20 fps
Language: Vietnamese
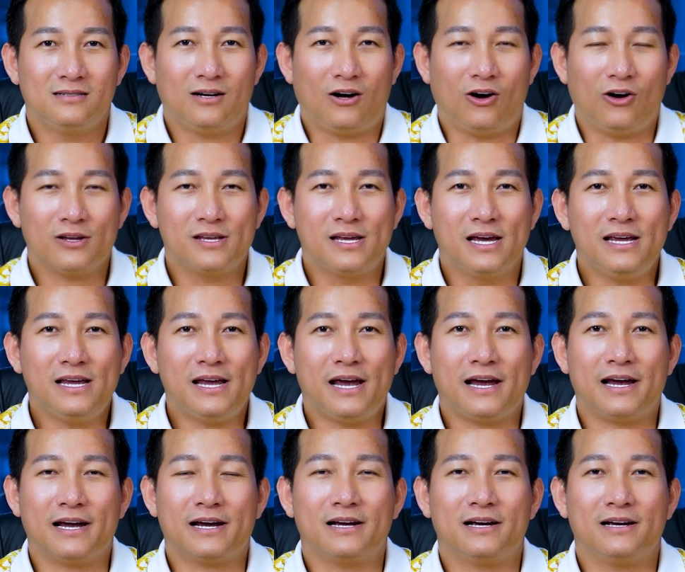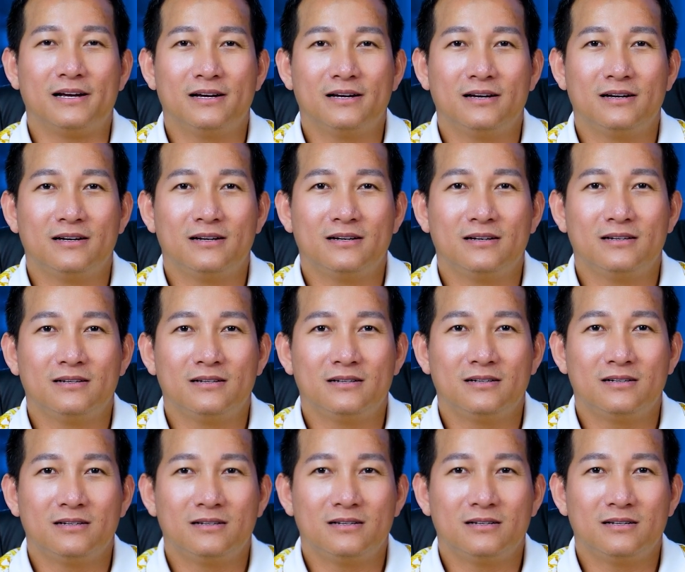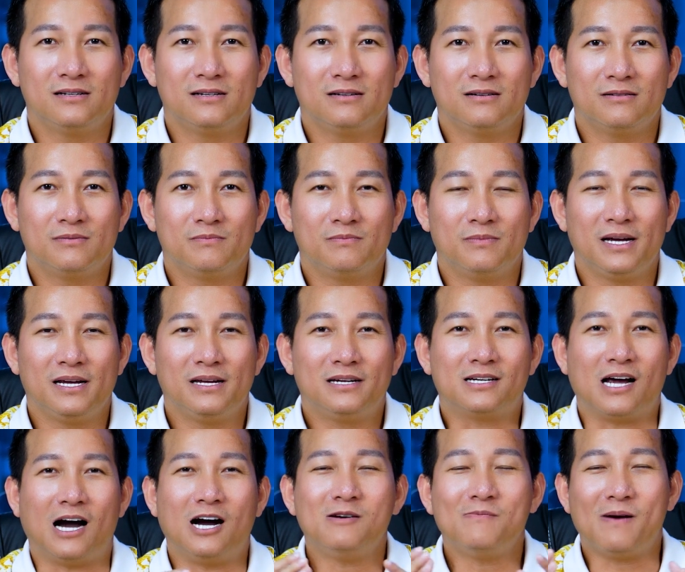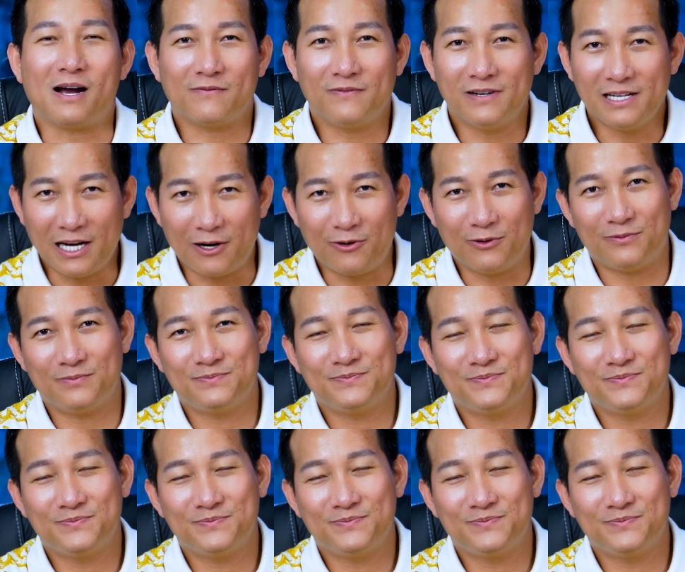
họ dễ dàng bị trở mặt với nhau